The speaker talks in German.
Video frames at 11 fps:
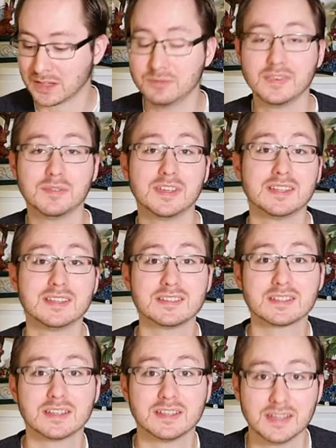Wenn ihr diesen
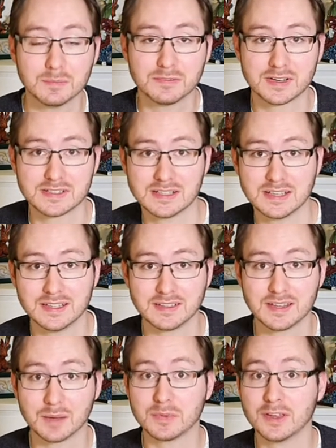Schritt ebenfalls erledigt
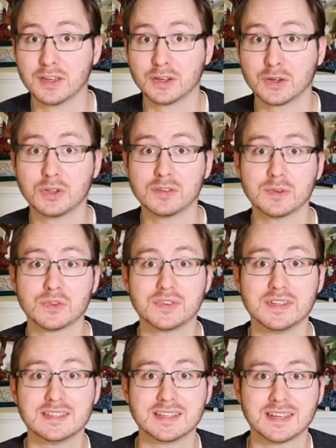habt, können wir uns
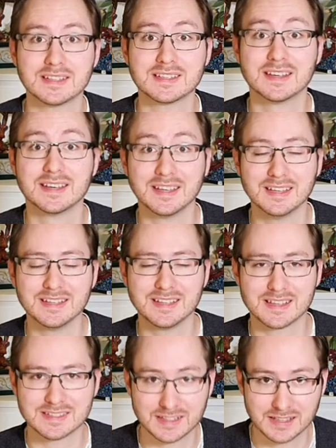diese jetzt in die
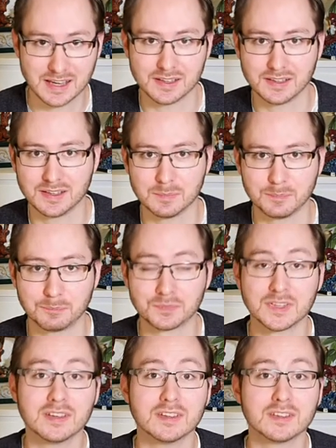erste Garre geben.
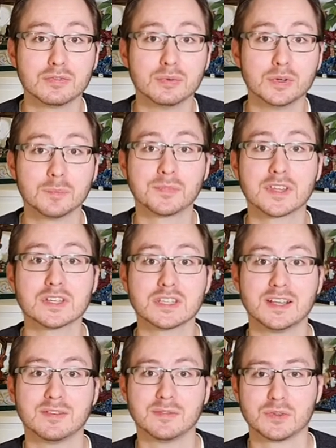Dafür
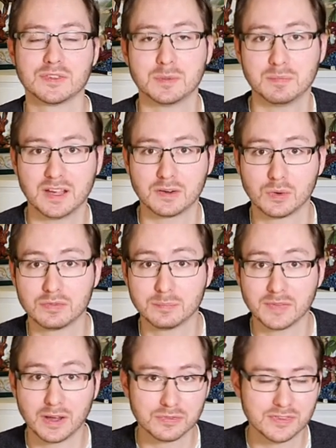stellen wir uns den Backofen
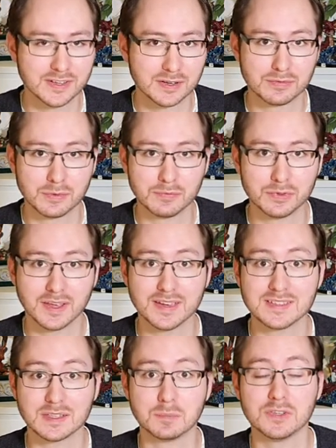auf ca.
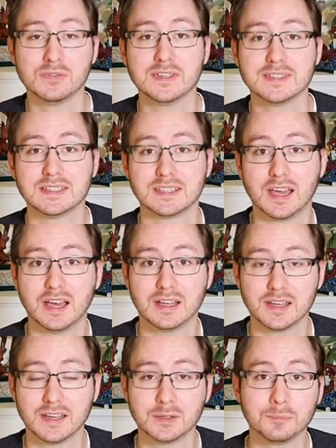35 bis 40 Grad
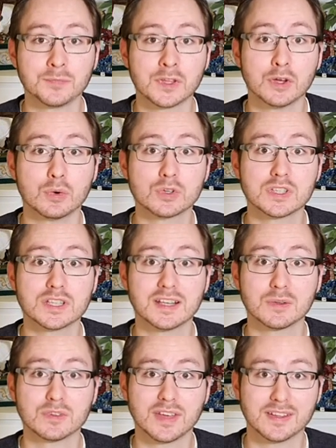ein und stellen
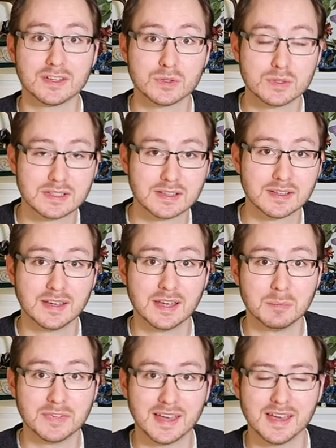uns eine Schüssel
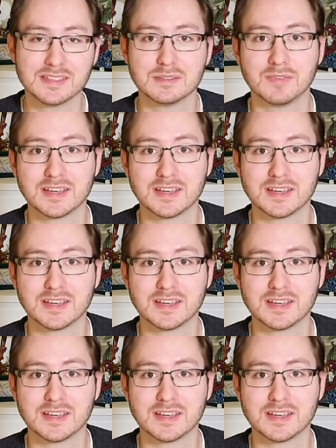mit heißem